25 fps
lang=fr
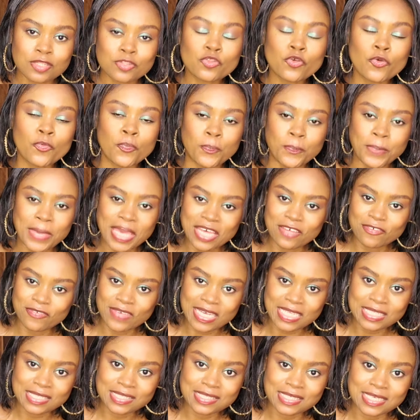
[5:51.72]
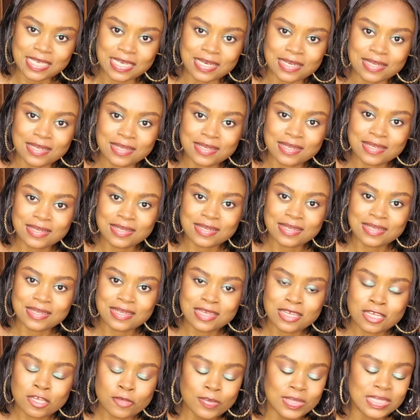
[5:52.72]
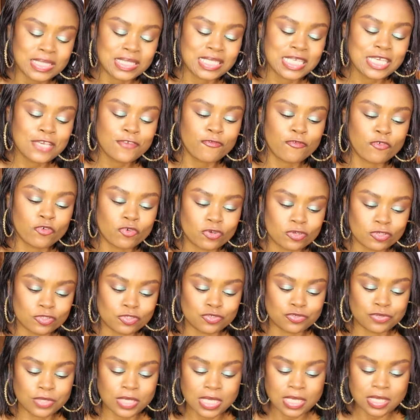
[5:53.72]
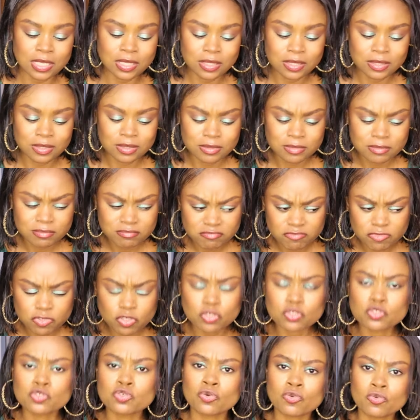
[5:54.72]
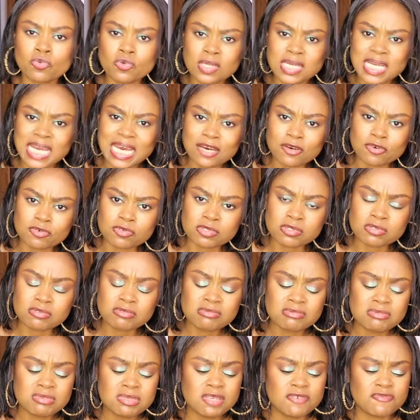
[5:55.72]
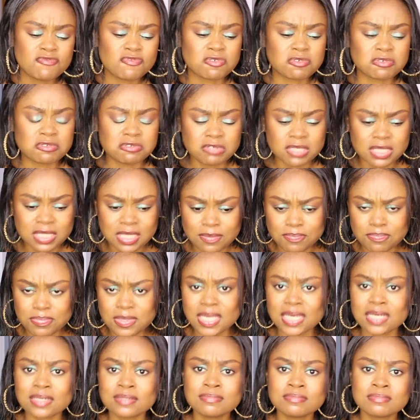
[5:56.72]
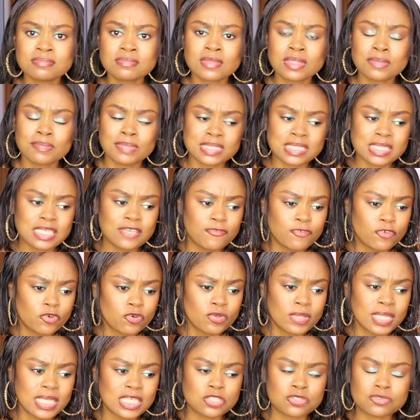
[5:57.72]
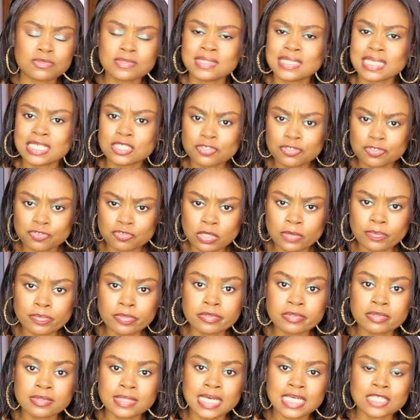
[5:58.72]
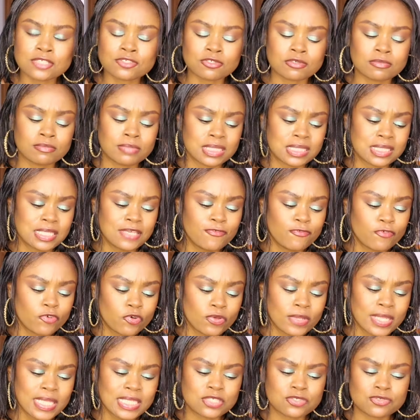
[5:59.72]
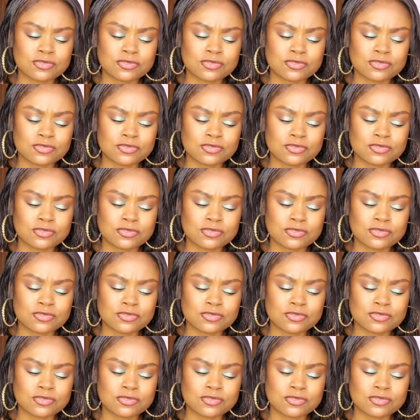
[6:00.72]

te pervertir, parce qu'il faut que tu aies, que tu roules carrosse, il faut que tu aies des biens, parce qu'il faut que les gens sachent que tu as beaucoup d'argent, parce qu'il faut que les